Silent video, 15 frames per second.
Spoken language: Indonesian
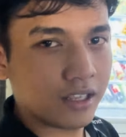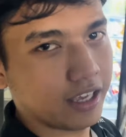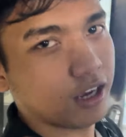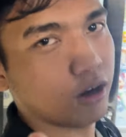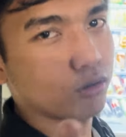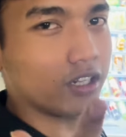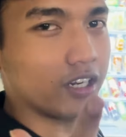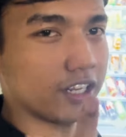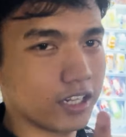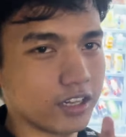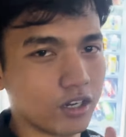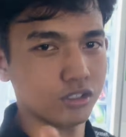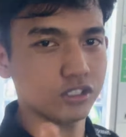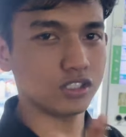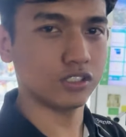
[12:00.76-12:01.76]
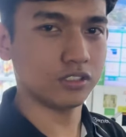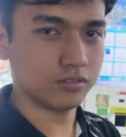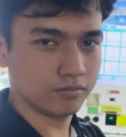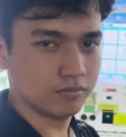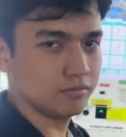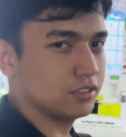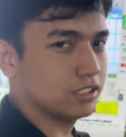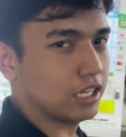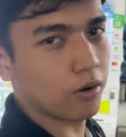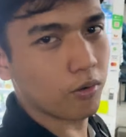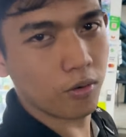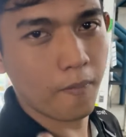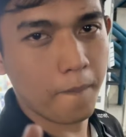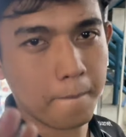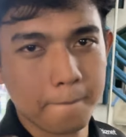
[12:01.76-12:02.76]
ikutin kita terus
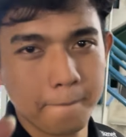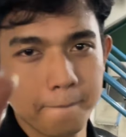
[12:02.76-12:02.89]
ciao